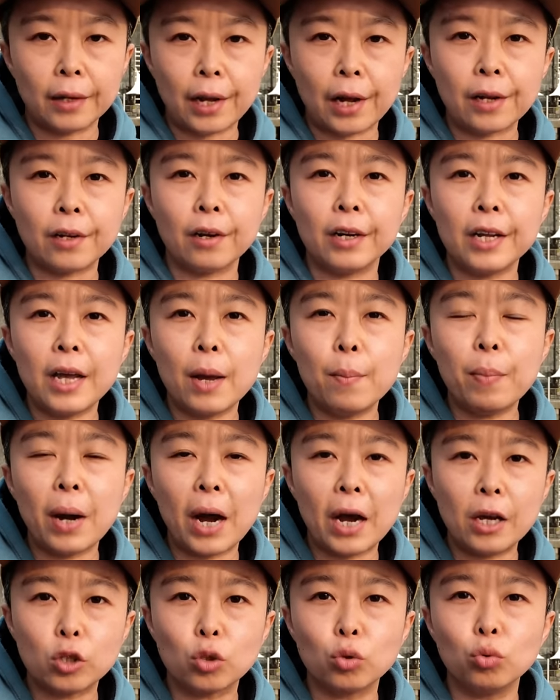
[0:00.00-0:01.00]
它的连
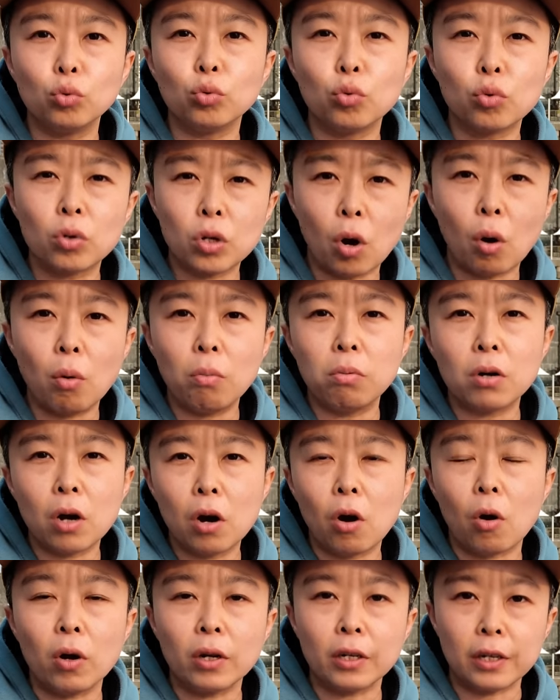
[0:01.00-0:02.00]
拍速度够不
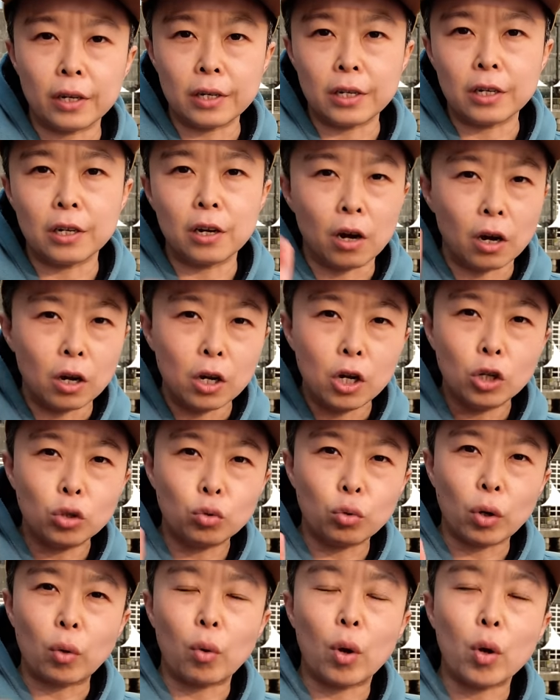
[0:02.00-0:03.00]
够的一个
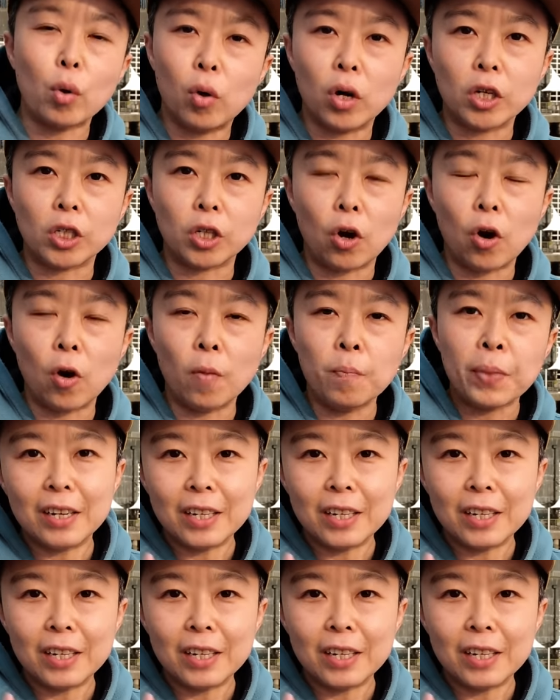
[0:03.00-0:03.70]
罪魁祸首。